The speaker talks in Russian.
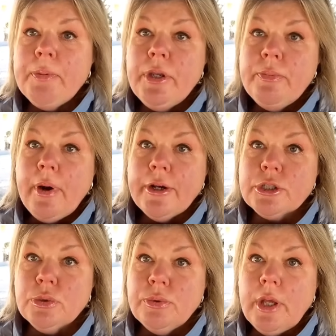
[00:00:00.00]
понимаю,
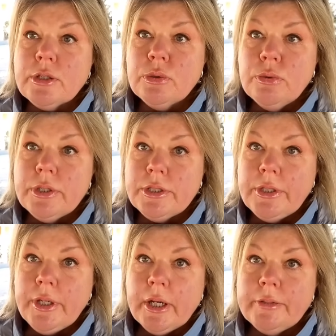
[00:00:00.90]
что у нас, у
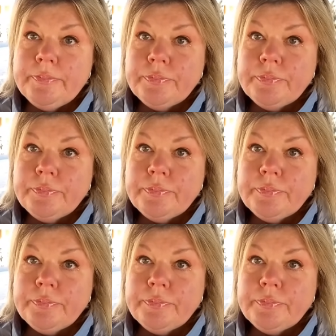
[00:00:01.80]
россиян,